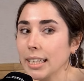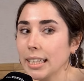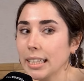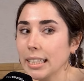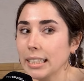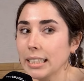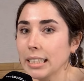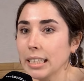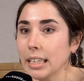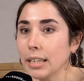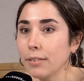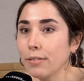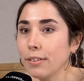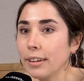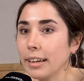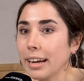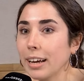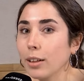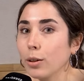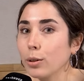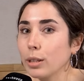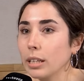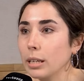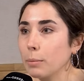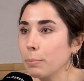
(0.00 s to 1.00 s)
qué
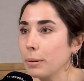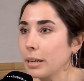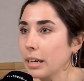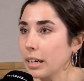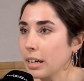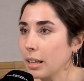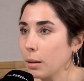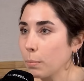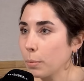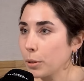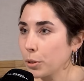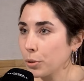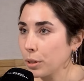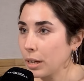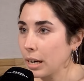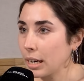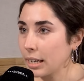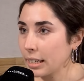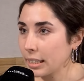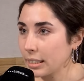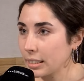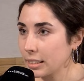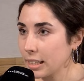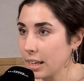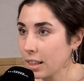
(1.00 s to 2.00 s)
significado tiene para cada persona
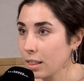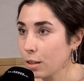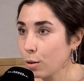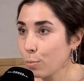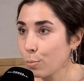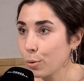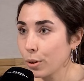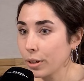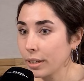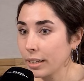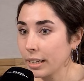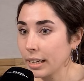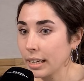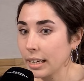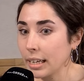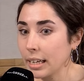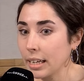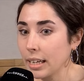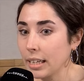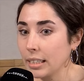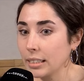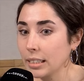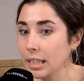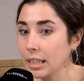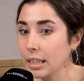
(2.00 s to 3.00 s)
el rechazo, porque
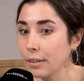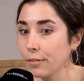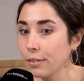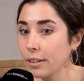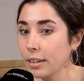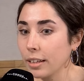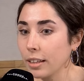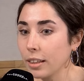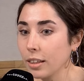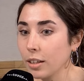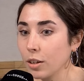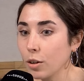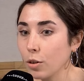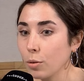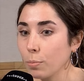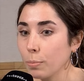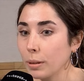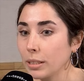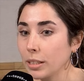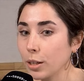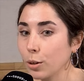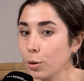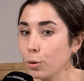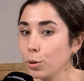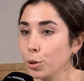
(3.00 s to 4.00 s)
esa definición
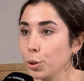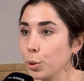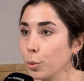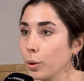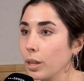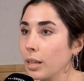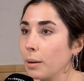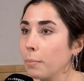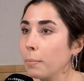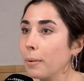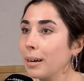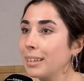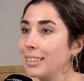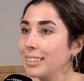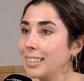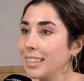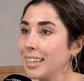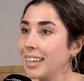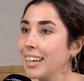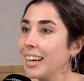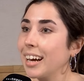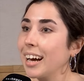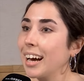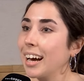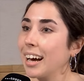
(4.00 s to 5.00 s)
va a ser construida en
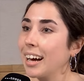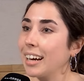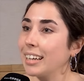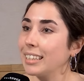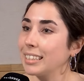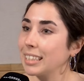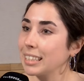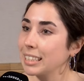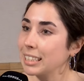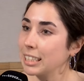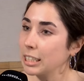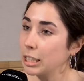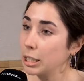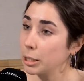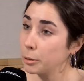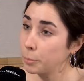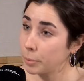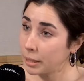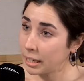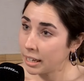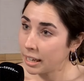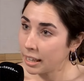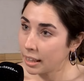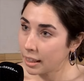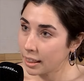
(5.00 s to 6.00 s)
base a esas
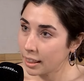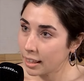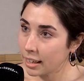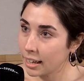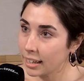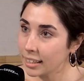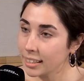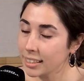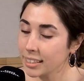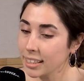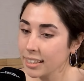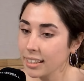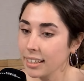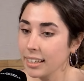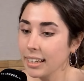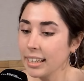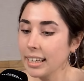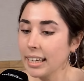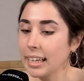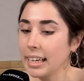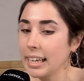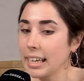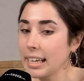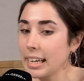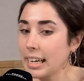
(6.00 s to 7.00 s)
experiencias
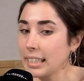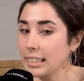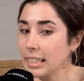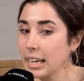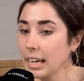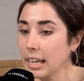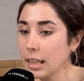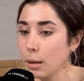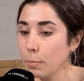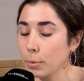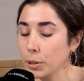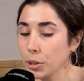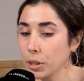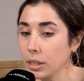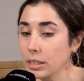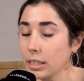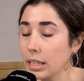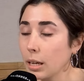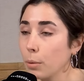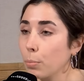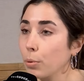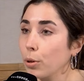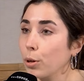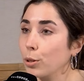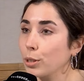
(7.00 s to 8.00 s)
en las que cada persona
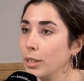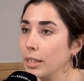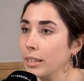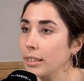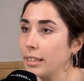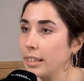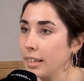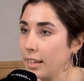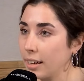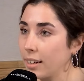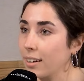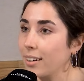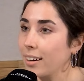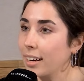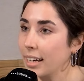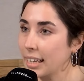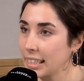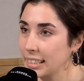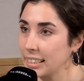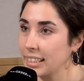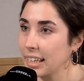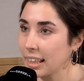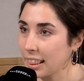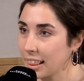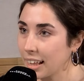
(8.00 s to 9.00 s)
se haya podido sentir
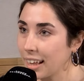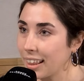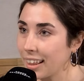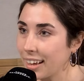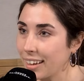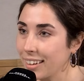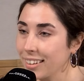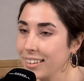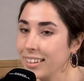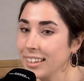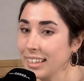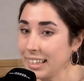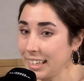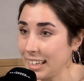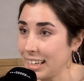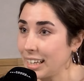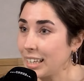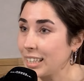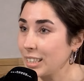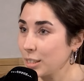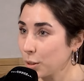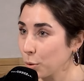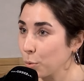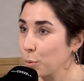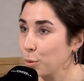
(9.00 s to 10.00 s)
rechazada,
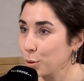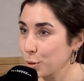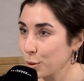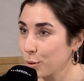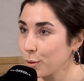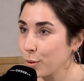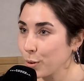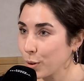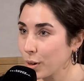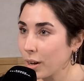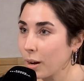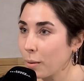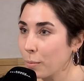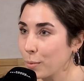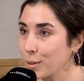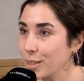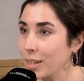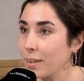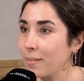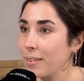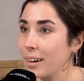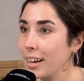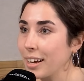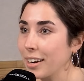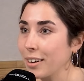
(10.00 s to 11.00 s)
que es justo de lo que
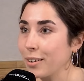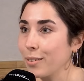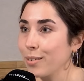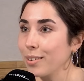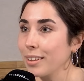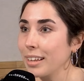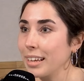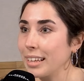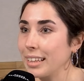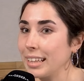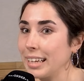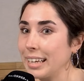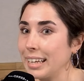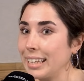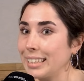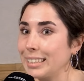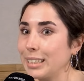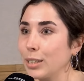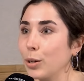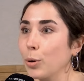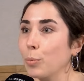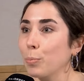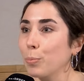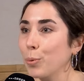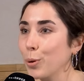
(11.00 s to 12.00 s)
vamos a hablar, ¿no? de, qué
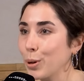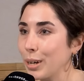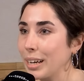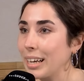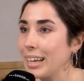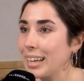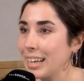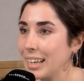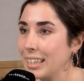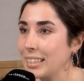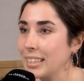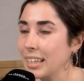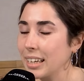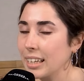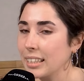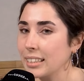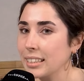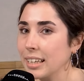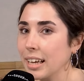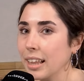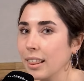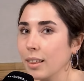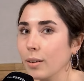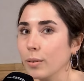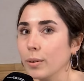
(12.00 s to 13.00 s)
se compone ese
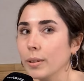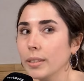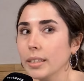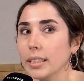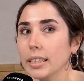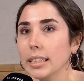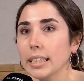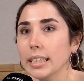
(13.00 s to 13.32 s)
rechazo.